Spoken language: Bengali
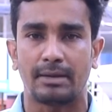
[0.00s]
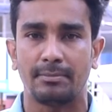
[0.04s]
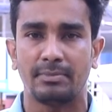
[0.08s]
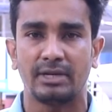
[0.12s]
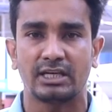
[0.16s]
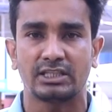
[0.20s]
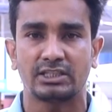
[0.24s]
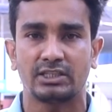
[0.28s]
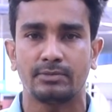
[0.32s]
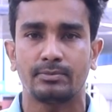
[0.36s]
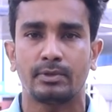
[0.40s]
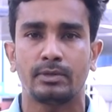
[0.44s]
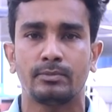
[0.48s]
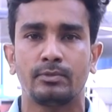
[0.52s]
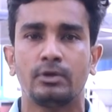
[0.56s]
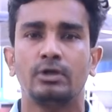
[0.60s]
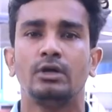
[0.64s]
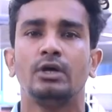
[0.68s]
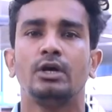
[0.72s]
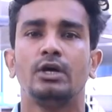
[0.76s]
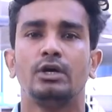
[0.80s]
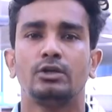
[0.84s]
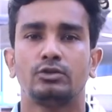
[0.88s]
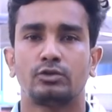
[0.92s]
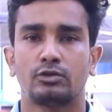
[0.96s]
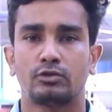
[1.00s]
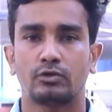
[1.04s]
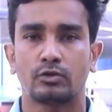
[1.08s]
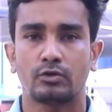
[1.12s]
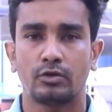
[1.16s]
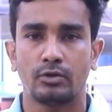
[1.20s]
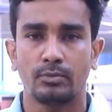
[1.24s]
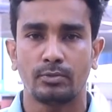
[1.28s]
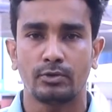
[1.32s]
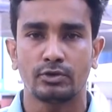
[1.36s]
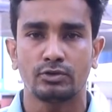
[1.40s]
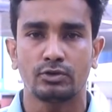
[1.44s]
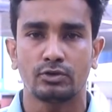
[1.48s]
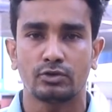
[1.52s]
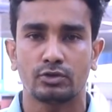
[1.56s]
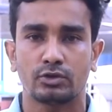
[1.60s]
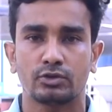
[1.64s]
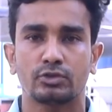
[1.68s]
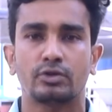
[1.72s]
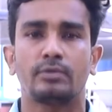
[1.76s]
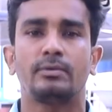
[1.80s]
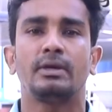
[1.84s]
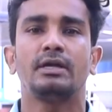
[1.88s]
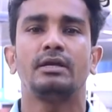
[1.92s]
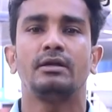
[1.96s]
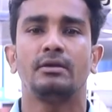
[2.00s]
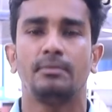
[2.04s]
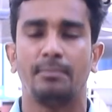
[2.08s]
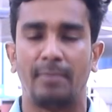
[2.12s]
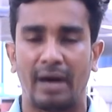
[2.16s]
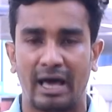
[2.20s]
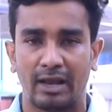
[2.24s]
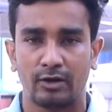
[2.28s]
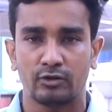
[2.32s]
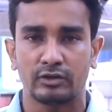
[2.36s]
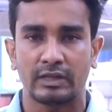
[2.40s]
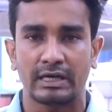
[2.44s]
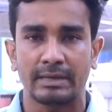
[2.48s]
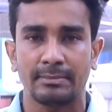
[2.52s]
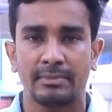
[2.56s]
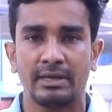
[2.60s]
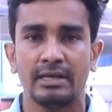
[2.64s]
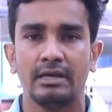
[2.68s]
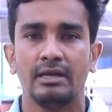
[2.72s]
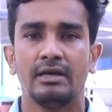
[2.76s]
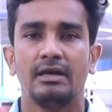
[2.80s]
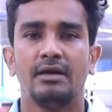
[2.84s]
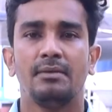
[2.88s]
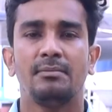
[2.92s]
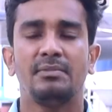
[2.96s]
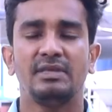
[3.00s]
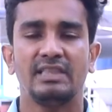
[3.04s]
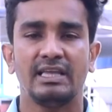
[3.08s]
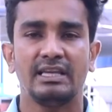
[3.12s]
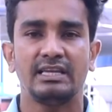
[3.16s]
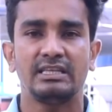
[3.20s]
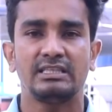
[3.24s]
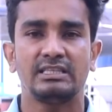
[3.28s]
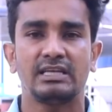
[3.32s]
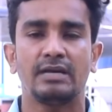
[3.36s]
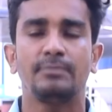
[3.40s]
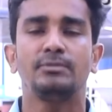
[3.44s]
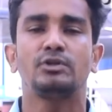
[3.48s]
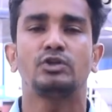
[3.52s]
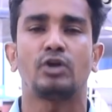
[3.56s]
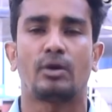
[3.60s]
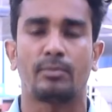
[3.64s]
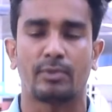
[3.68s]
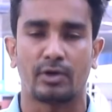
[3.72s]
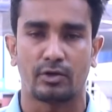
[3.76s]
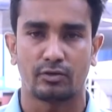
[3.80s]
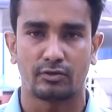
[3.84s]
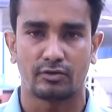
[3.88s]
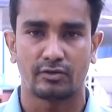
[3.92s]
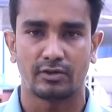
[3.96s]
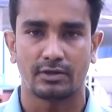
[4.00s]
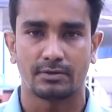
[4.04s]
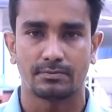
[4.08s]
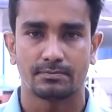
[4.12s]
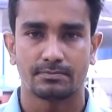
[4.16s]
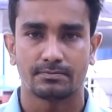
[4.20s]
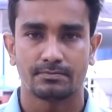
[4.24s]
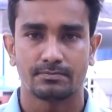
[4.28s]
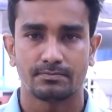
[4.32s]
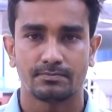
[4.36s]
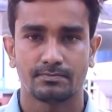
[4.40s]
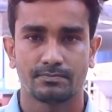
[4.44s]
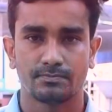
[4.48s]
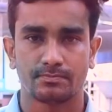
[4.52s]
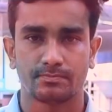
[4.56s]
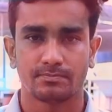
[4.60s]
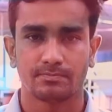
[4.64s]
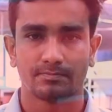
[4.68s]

সামনে আসতে পারবো ততক্ষণ পর্যন্ত সবাই ভালো থাকবেন বিদায় নিচ্ছে আমি সম্রাট হোসেন